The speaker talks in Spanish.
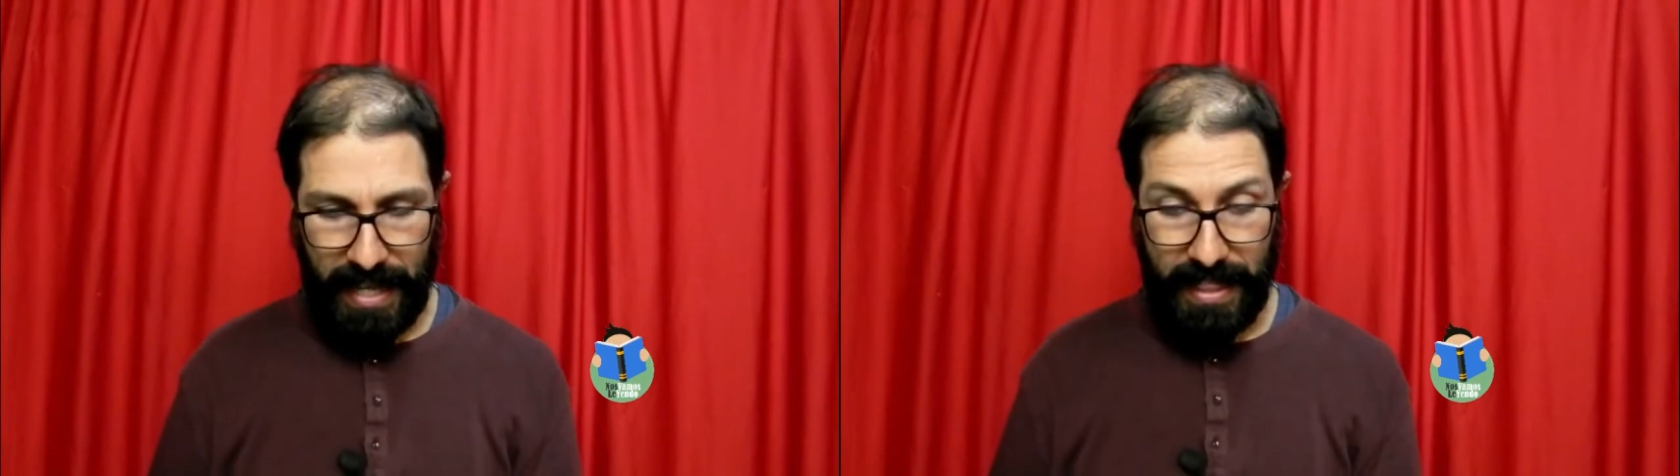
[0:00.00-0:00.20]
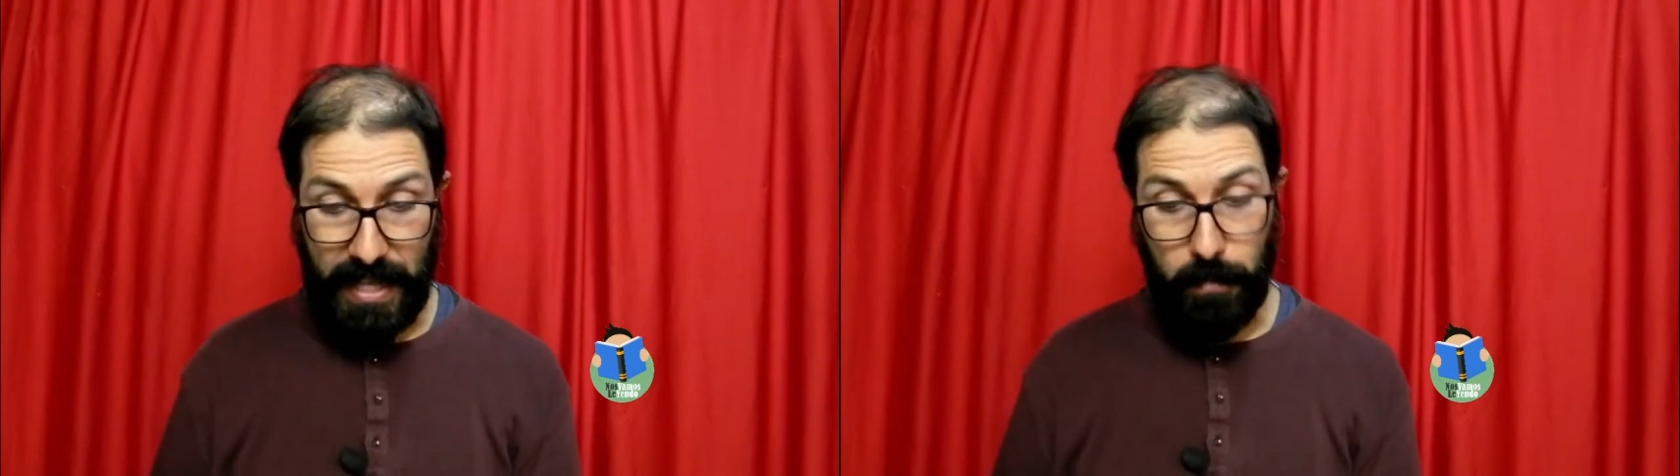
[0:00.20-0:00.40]

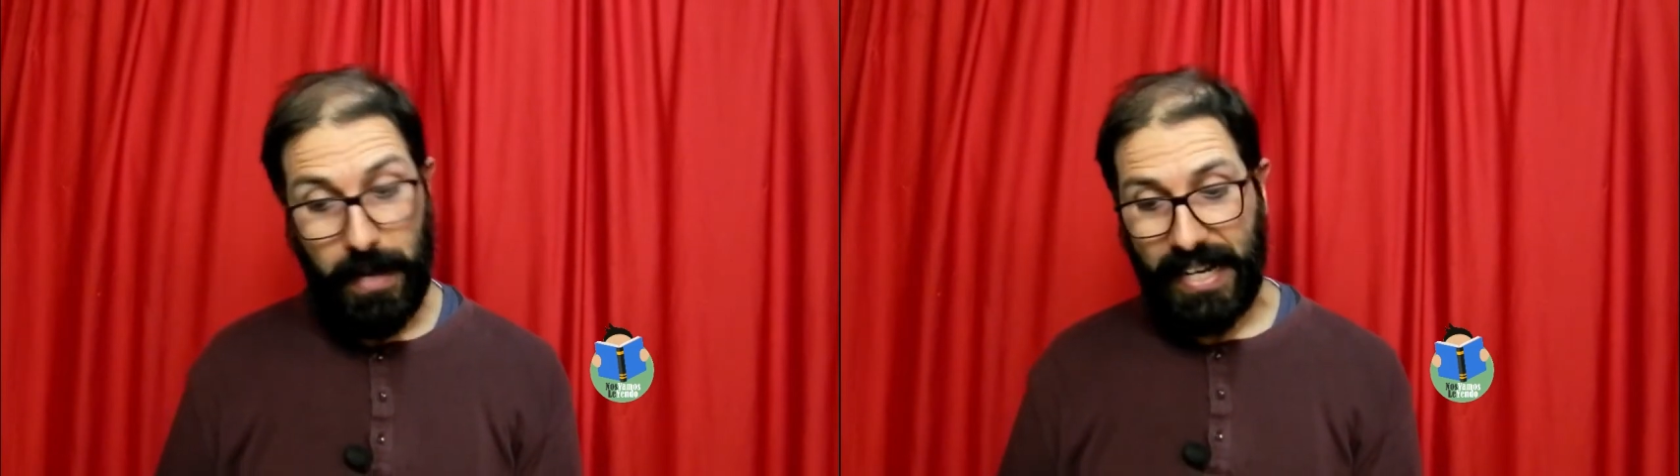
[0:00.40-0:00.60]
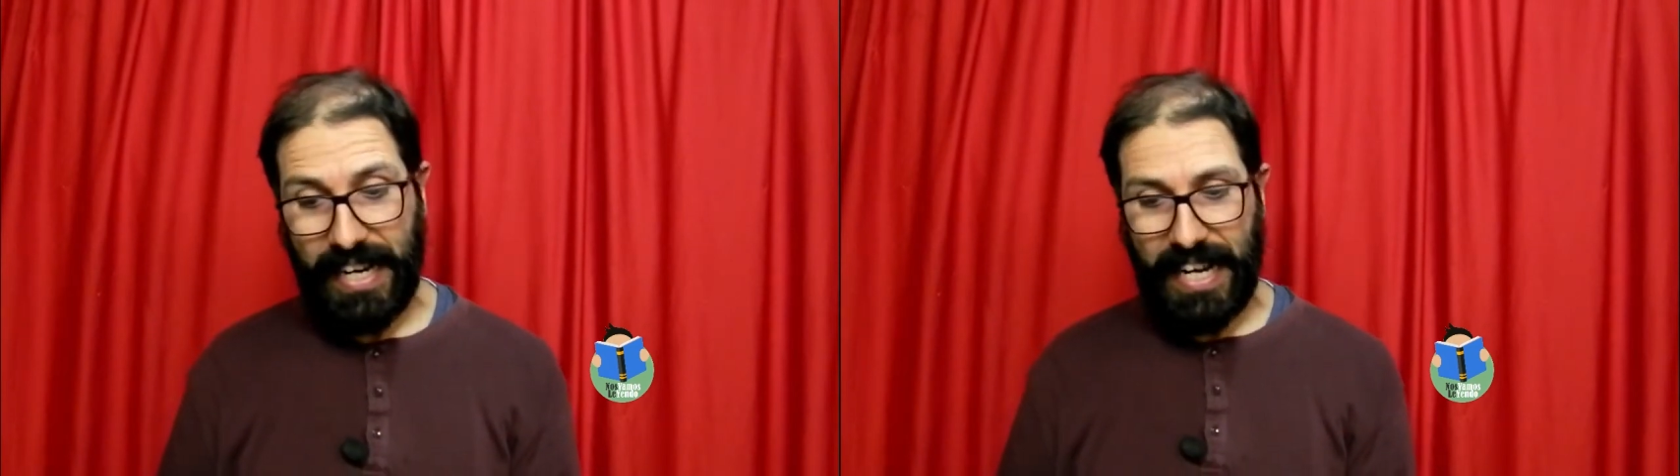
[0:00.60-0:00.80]
de
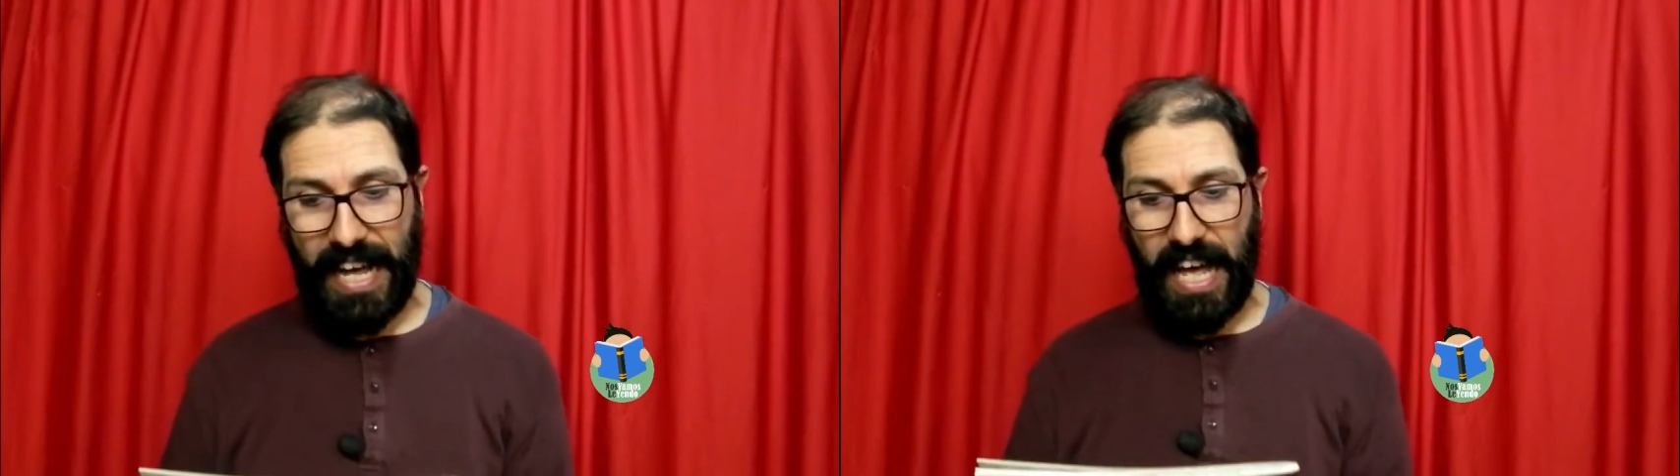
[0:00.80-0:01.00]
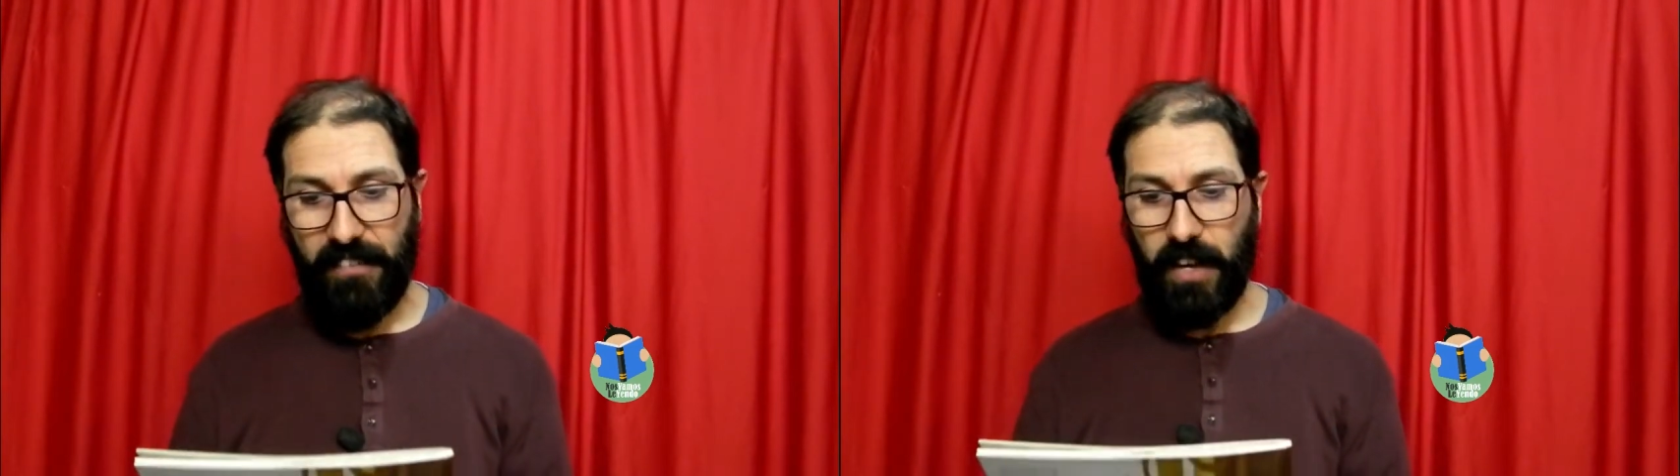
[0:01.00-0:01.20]

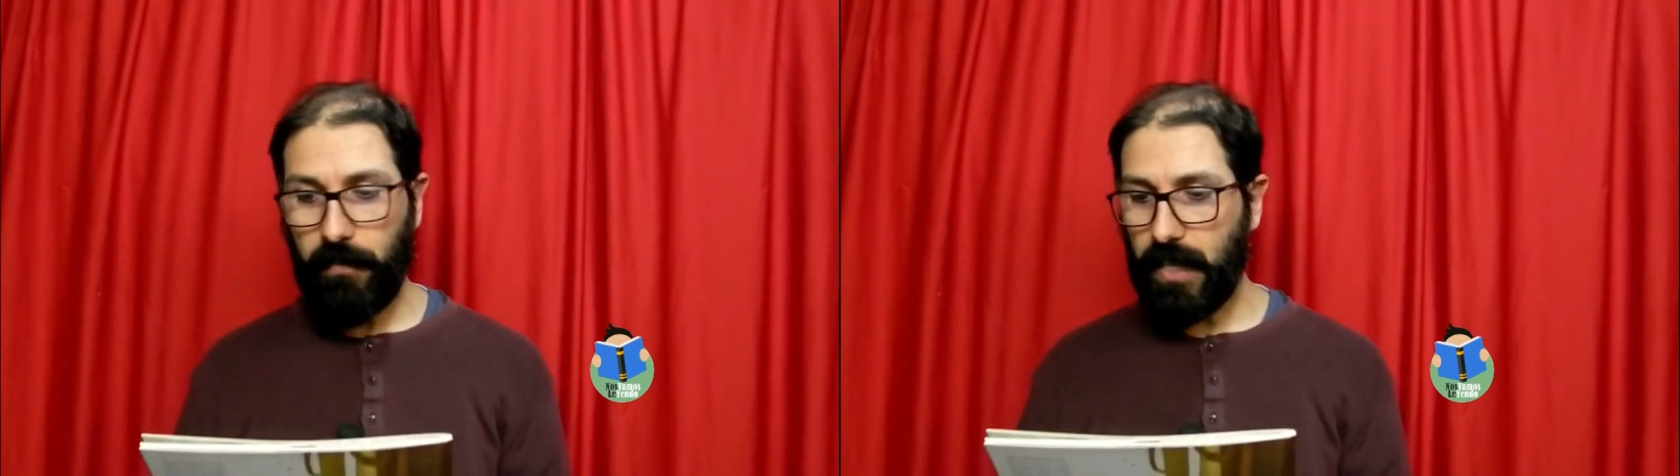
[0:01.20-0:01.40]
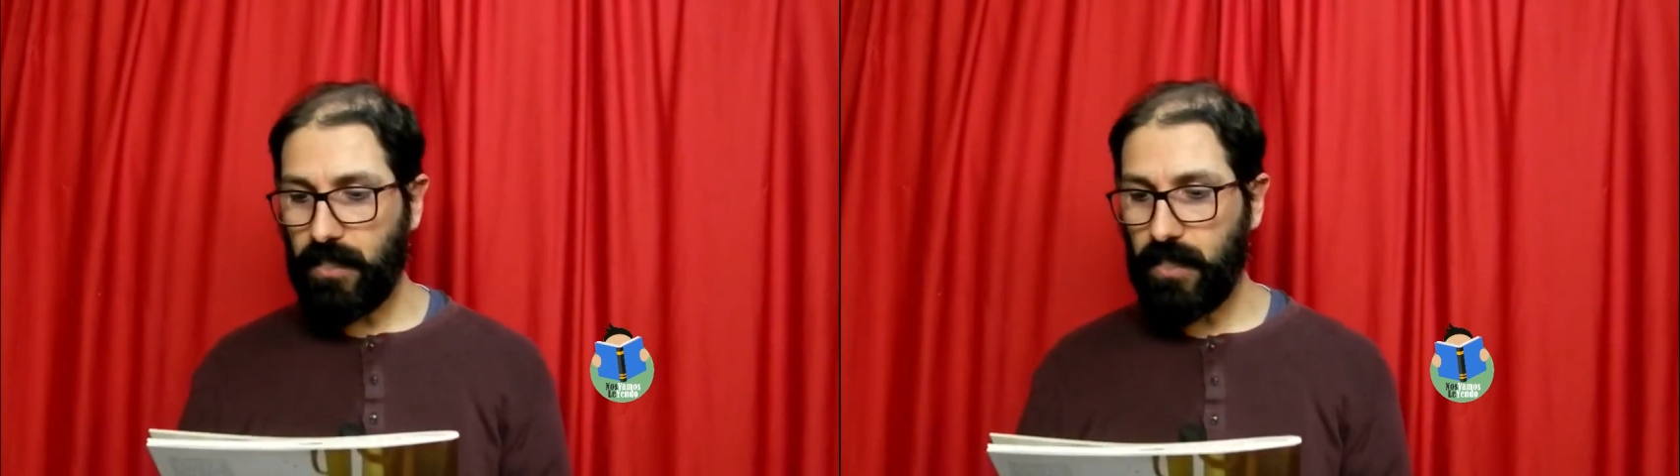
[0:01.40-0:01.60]
Márgara
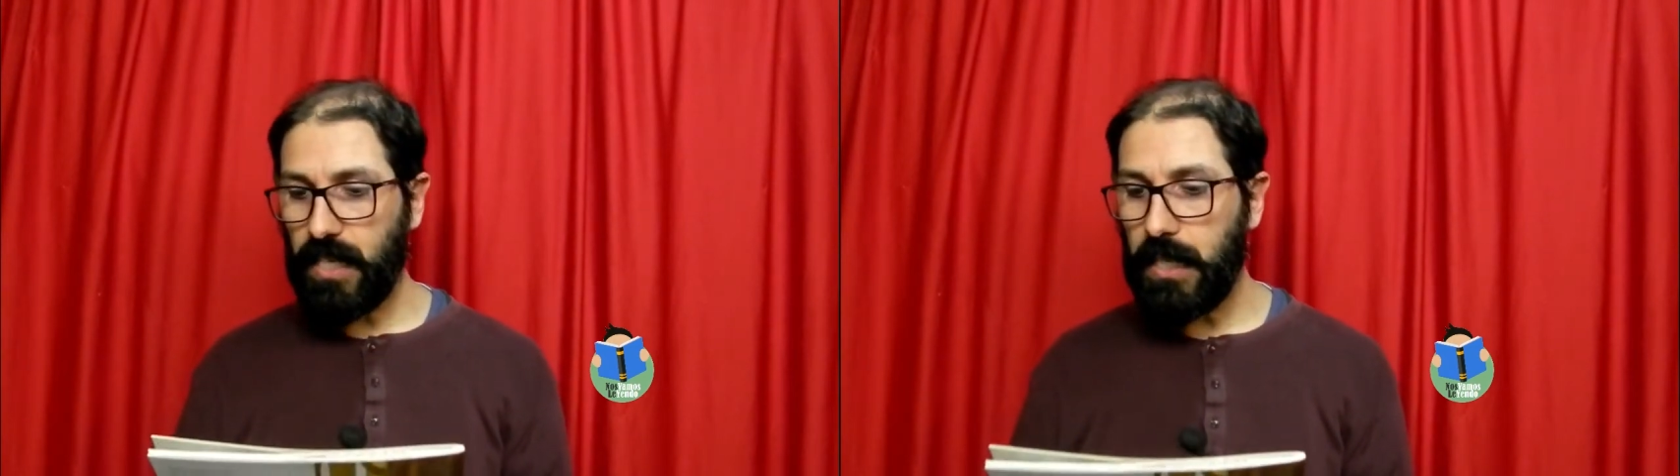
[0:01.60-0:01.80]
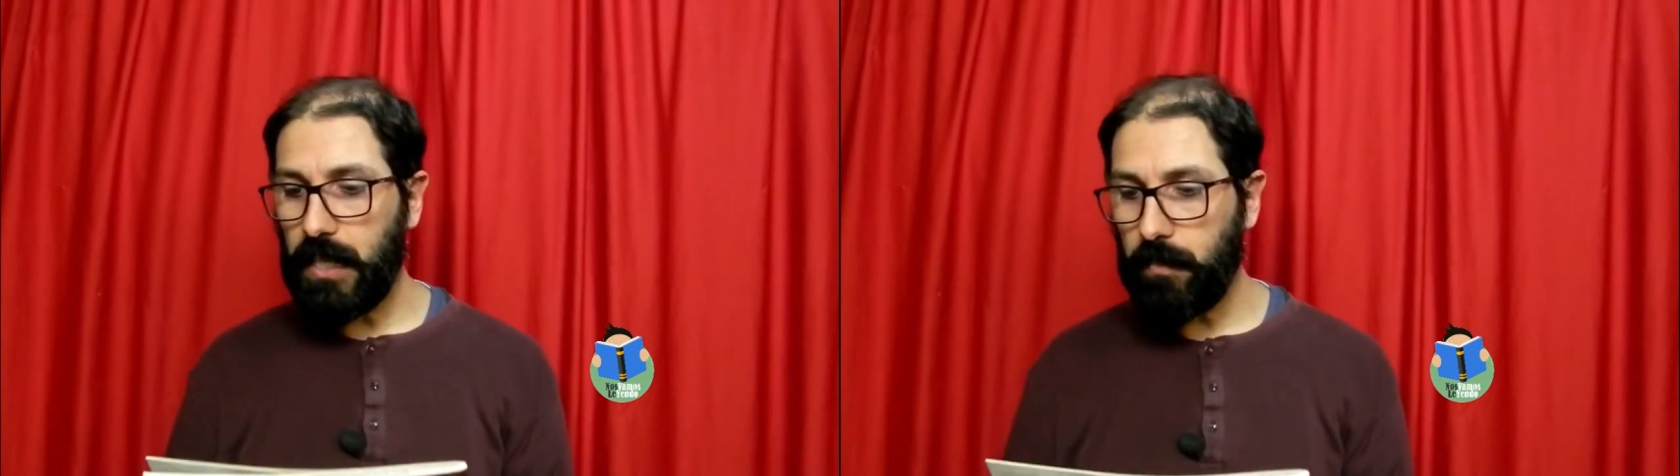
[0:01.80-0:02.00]
Aberbach
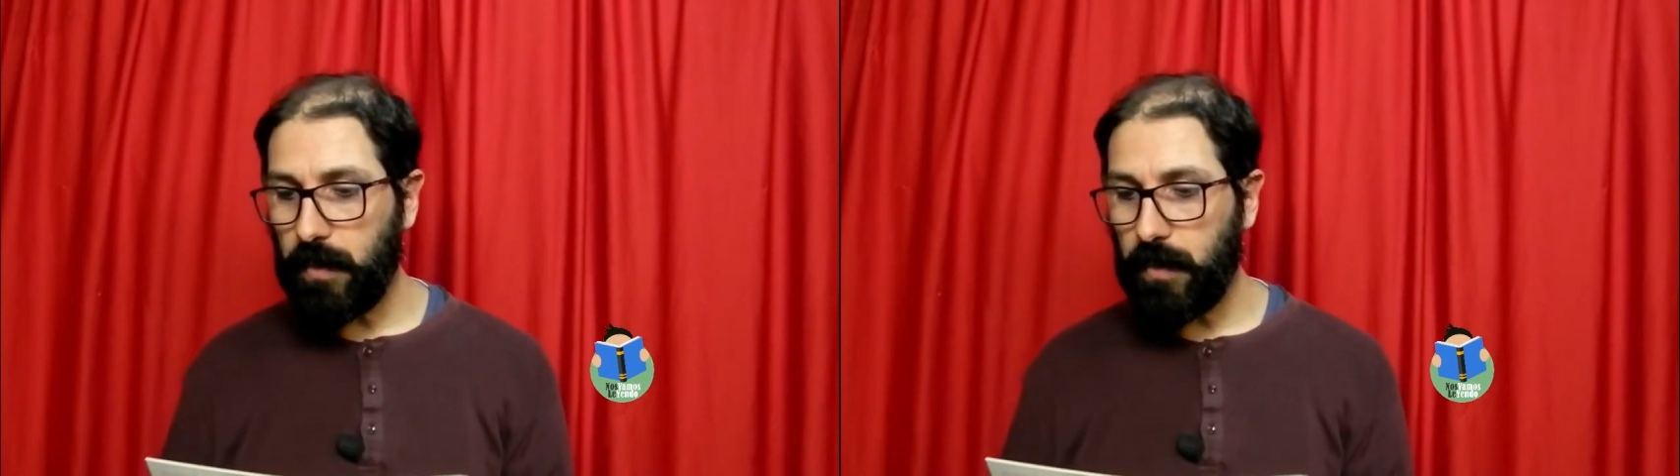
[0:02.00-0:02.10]
y